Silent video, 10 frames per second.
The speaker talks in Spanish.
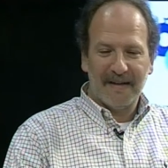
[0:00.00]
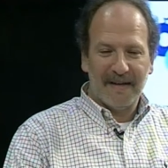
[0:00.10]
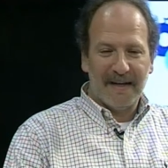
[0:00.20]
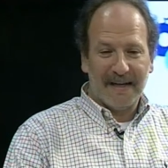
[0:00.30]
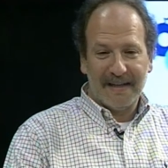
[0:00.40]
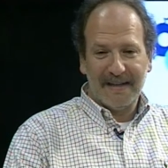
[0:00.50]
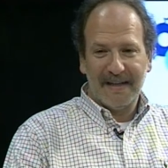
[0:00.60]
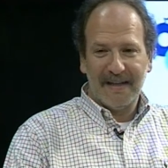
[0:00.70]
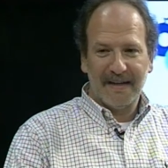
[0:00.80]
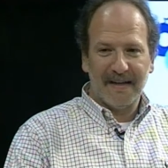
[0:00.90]
a la
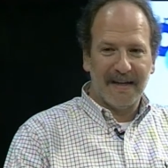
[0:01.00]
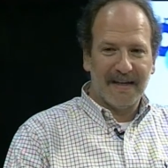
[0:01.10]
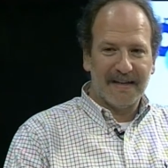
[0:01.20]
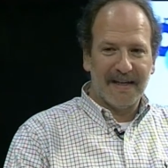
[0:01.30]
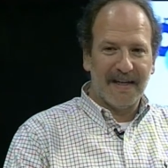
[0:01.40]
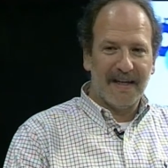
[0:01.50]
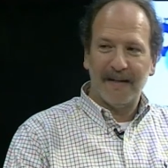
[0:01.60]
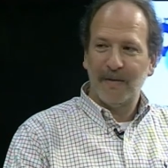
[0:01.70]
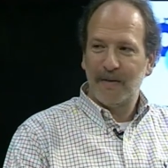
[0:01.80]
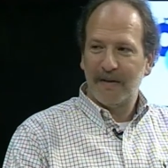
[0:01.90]
cátedra, que era la cátedra del
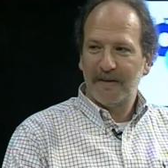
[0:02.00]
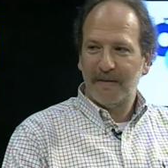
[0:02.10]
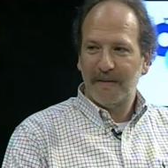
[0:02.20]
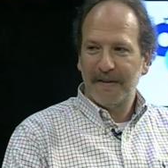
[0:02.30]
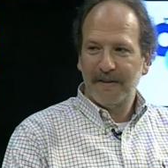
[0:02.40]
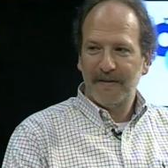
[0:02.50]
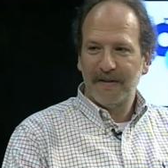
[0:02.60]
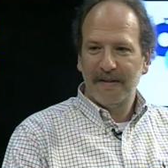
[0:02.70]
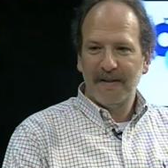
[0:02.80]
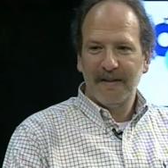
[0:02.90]
Andaburo en esos
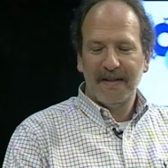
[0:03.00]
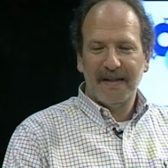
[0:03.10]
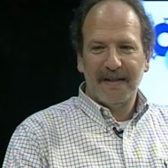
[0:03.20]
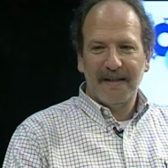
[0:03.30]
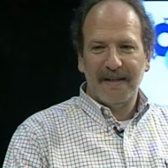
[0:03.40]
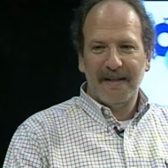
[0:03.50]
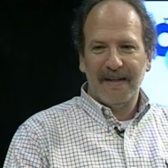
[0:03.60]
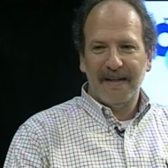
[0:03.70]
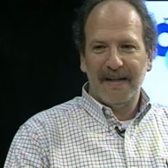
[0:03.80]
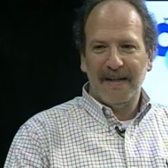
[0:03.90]
momentos.
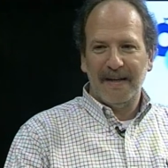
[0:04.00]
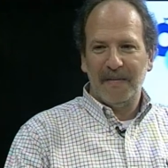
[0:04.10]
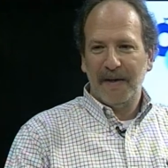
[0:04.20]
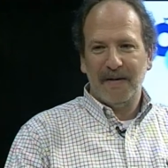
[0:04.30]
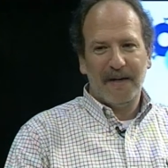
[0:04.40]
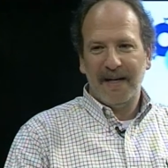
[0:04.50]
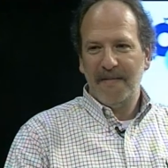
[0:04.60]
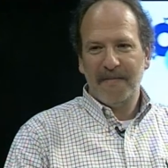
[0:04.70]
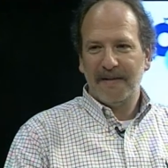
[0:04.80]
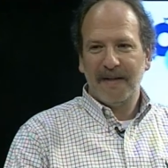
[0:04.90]
Y bueno, ahí
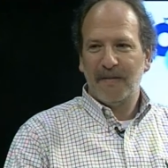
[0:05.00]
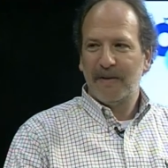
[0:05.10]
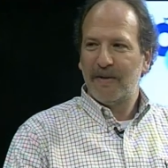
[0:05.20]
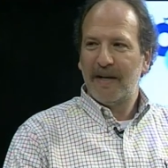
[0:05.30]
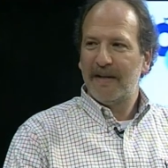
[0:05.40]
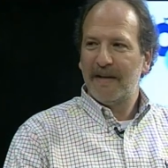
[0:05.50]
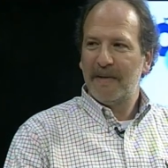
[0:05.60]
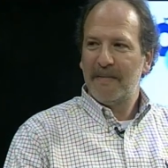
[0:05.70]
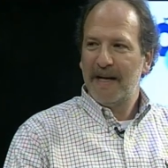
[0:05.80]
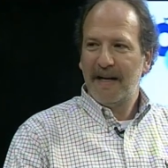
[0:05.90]
empecé como ayudante de
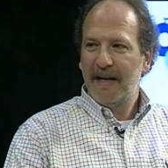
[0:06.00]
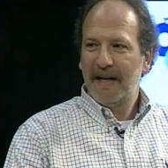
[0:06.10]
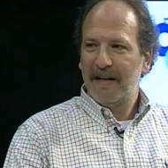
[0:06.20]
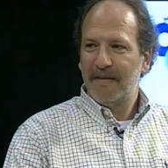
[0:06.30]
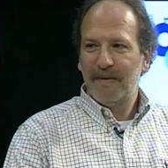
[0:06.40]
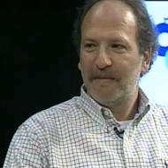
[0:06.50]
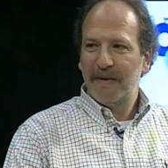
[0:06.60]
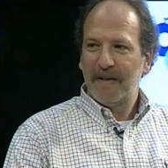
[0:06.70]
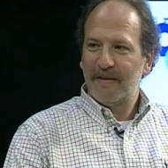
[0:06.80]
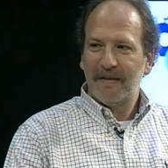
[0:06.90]
primera y le fui
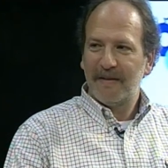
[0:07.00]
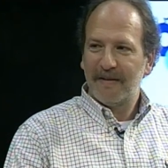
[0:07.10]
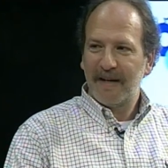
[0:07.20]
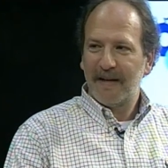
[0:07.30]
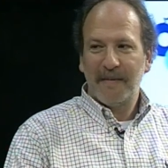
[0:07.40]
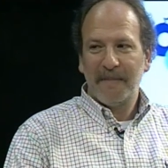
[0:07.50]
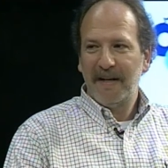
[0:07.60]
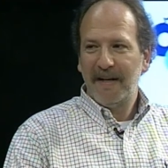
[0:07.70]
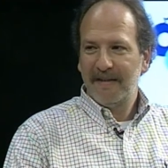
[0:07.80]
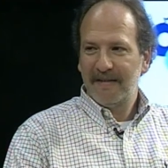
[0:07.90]
poniendo cada vez más
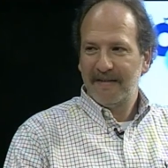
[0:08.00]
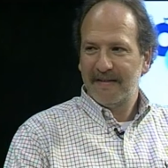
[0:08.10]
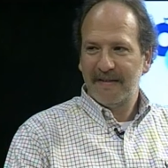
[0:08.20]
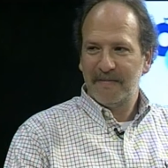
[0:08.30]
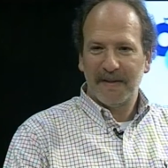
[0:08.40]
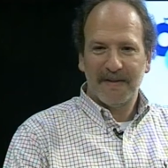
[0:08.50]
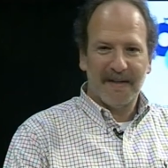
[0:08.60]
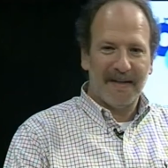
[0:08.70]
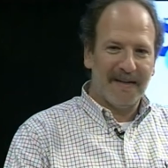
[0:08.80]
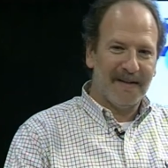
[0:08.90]
pilas
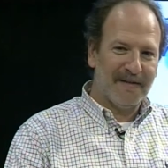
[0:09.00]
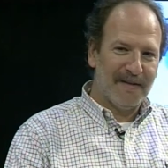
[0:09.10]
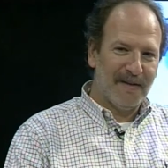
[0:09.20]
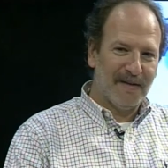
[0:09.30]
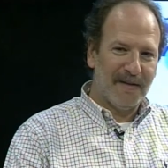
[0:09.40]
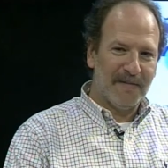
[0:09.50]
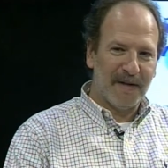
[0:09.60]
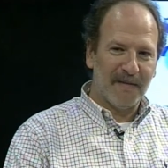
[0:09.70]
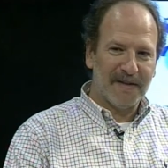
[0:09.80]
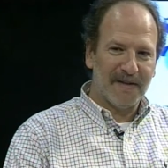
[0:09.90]
empecé, digo,
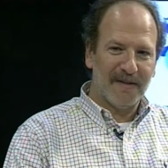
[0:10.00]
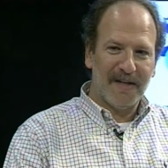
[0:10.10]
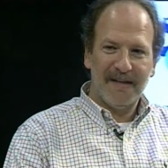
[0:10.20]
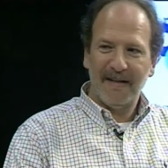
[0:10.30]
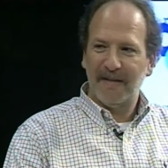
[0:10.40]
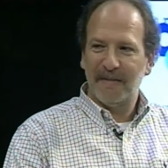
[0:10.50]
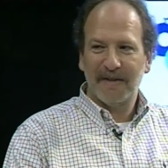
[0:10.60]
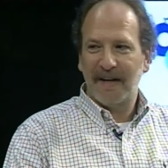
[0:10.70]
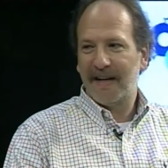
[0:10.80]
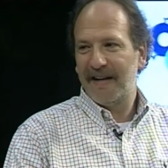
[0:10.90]
siempre como ascensorista y
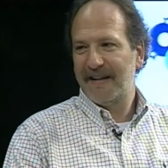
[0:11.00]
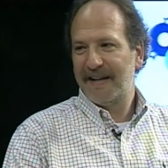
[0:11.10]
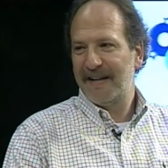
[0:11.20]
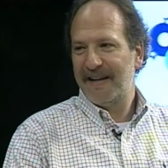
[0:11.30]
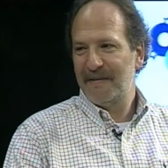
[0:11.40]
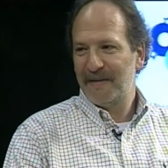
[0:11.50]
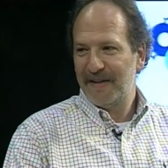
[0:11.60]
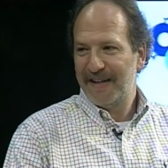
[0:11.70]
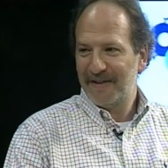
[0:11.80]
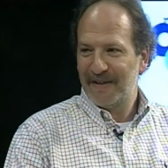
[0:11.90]
después llegué a gerente general porque
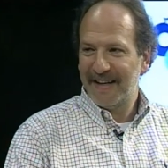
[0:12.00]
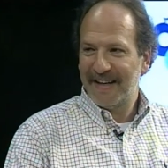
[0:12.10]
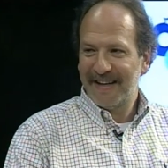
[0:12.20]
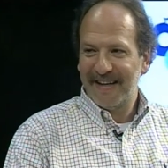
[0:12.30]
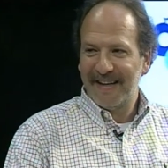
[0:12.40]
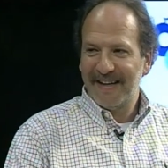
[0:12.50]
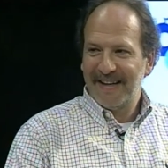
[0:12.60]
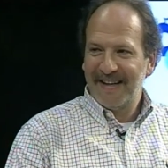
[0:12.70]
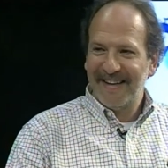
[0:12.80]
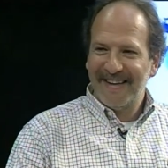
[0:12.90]
fui director de la carrera.
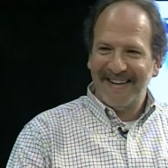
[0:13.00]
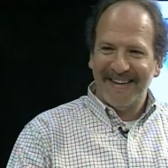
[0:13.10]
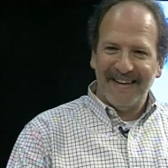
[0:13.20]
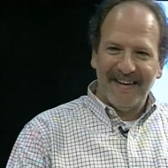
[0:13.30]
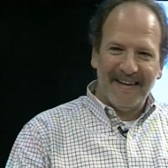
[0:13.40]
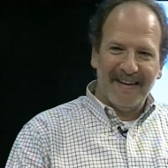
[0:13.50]
Llegaste director.